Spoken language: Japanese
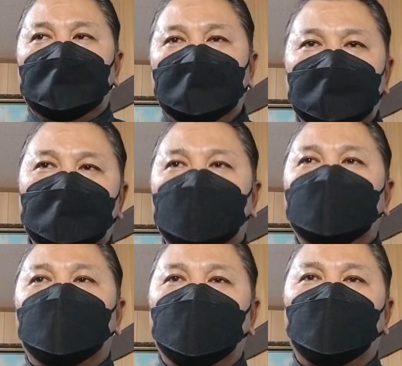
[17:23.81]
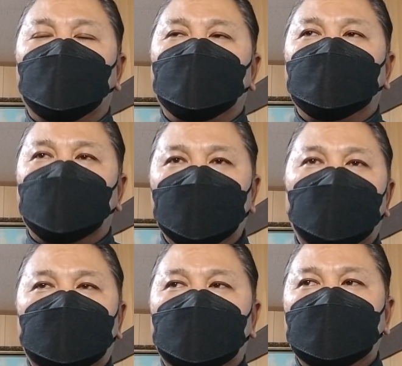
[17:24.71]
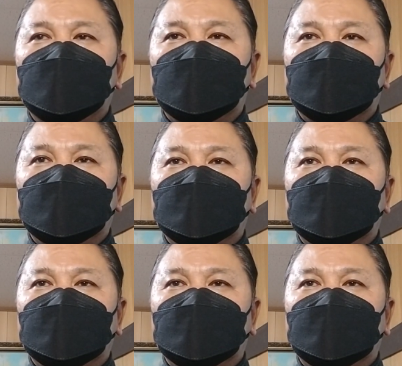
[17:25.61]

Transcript: 一旦もうその間に